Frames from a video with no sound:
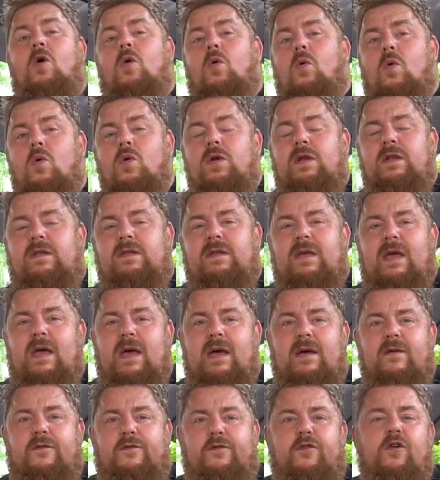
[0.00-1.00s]
und
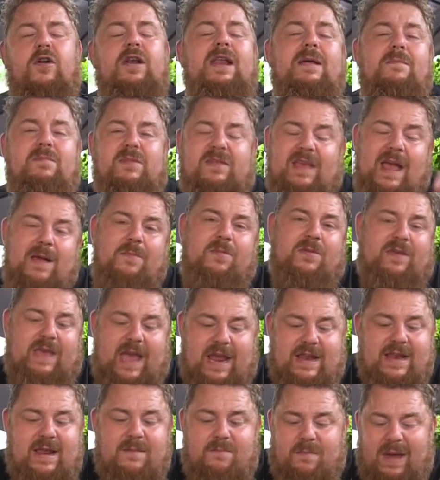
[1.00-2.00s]
äh, von dem
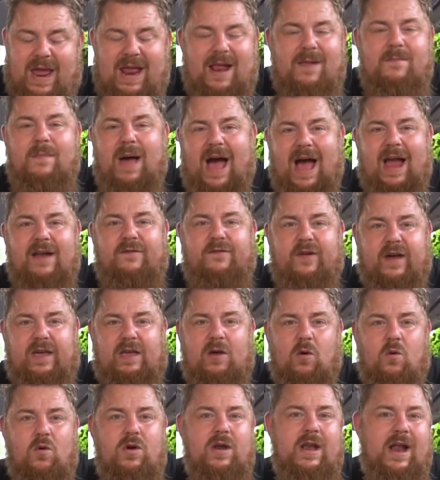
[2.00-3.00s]
selbstgehenden Mehl mal einfach
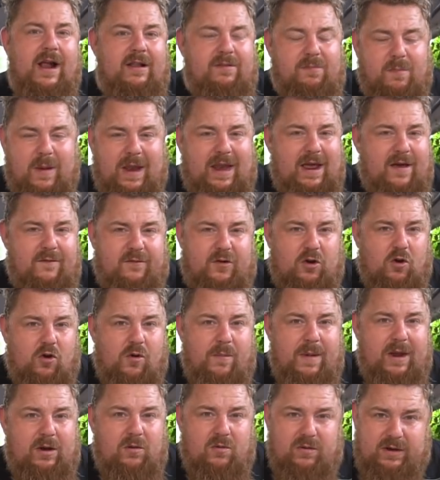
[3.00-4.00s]
hier unten als
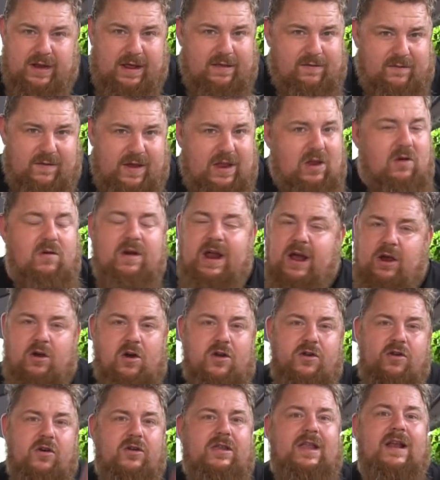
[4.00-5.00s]
PDF-Dokument unter das Video. Dann
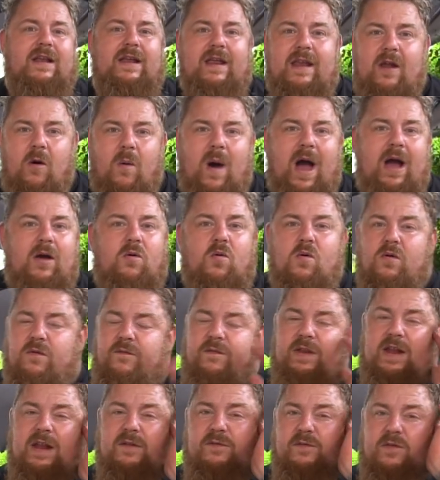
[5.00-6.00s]
könnt ihr euch das genau
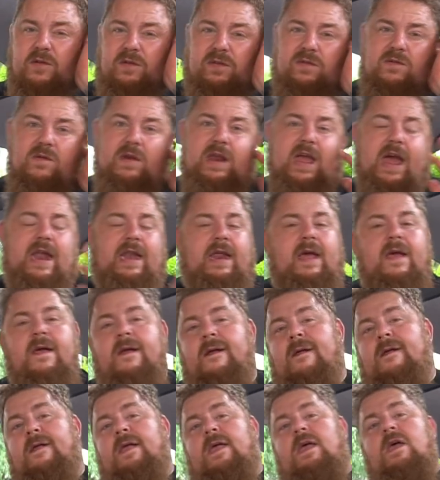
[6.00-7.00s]
angucken, wie das funktioniert.
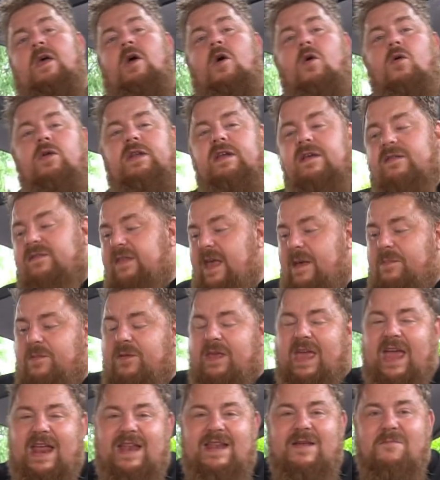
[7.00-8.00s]
Und dieses
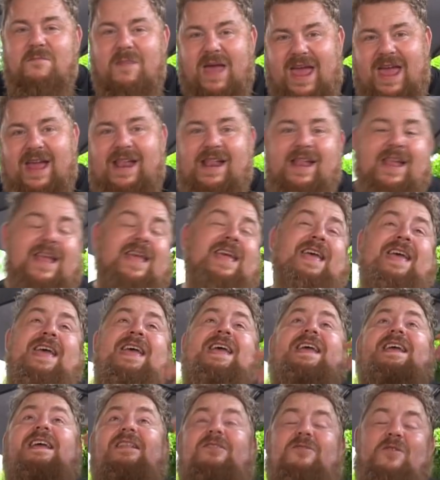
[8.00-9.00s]
selbstgehende Mehl,
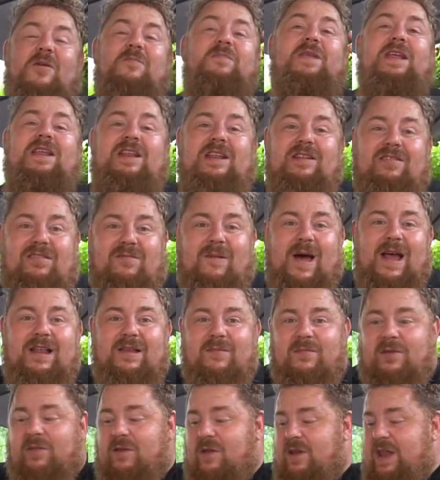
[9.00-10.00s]
jetzt kommt die
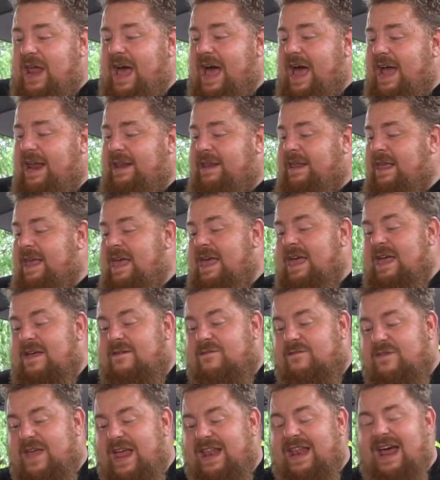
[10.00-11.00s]
zweite Besonderheit,
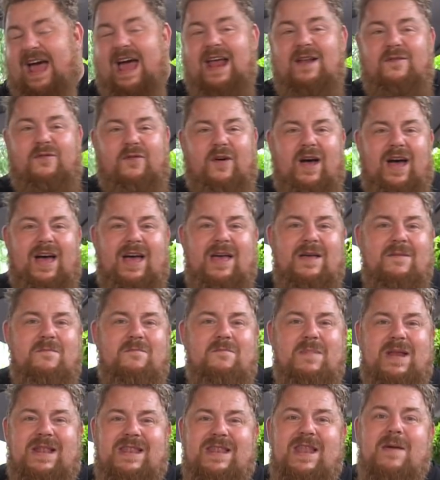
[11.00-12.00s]
wird einfach
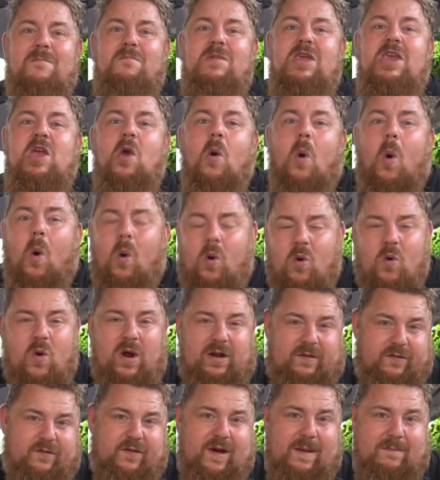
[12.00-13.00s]
mit einem
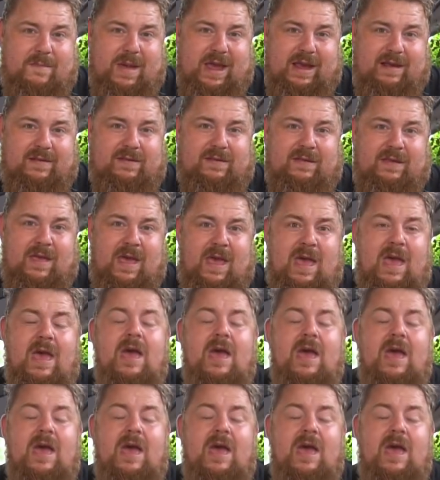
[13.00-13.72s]
Joghurt vermixt